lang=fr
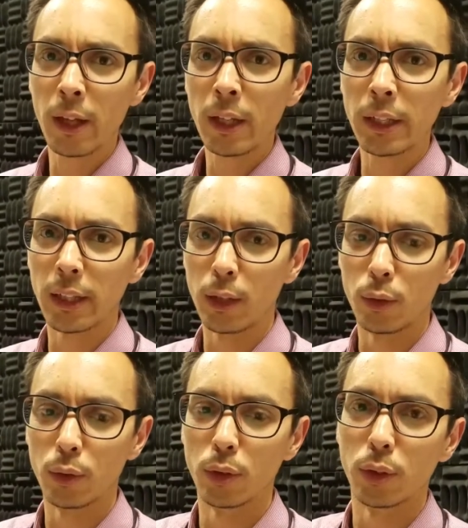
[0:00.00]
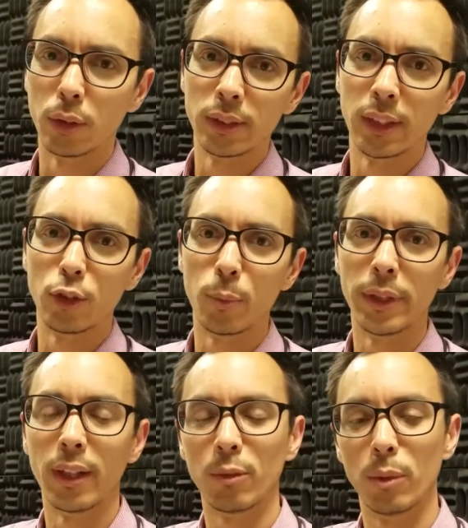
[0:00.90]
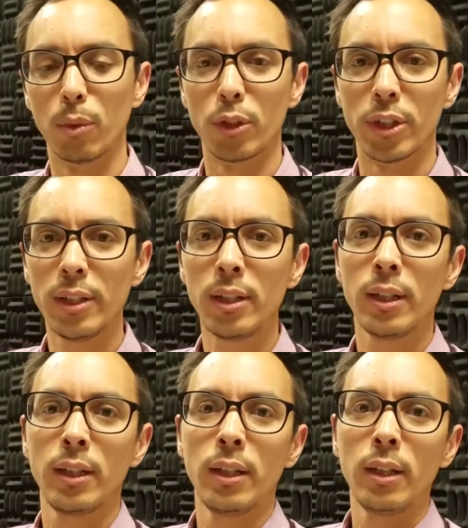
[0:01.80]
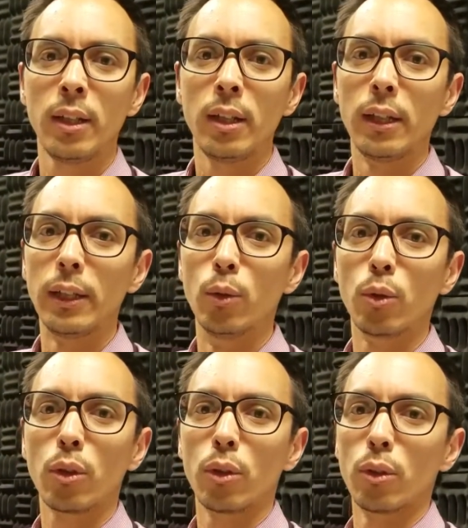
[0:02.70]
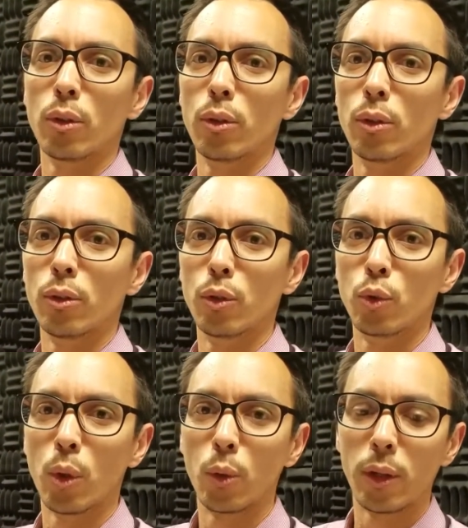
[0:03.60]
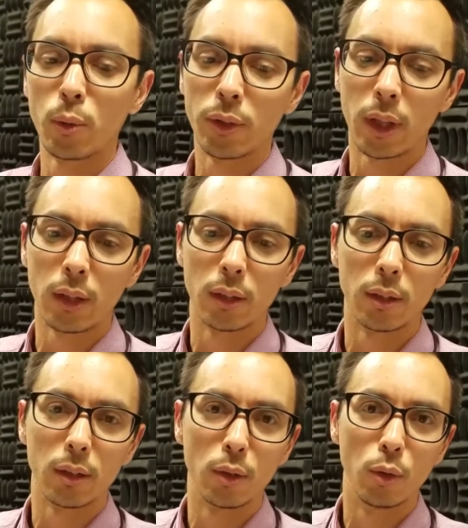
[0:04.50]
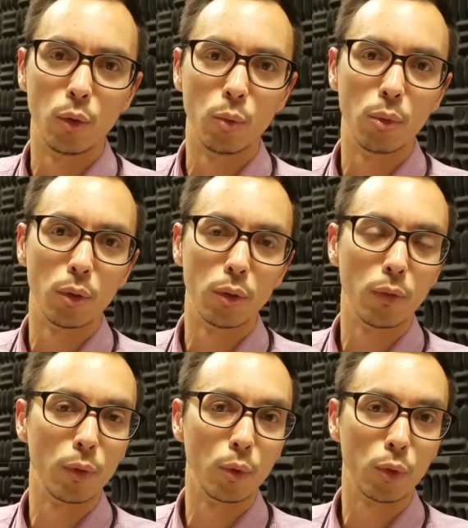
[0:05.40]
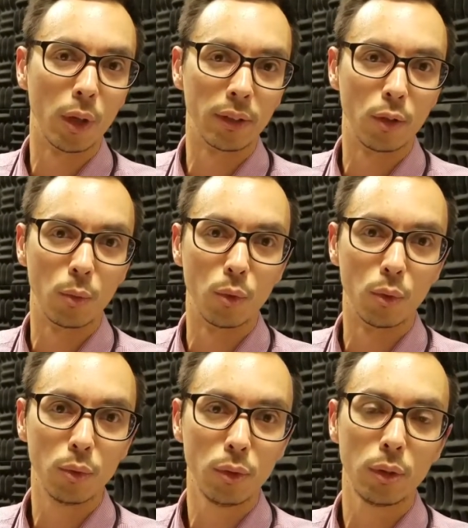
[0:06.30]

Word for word: qui a lieu cette semaine et la semaine prochaine. Et donc ce soir, on annoncera le nombre d'enfants non scolarisés dans le monde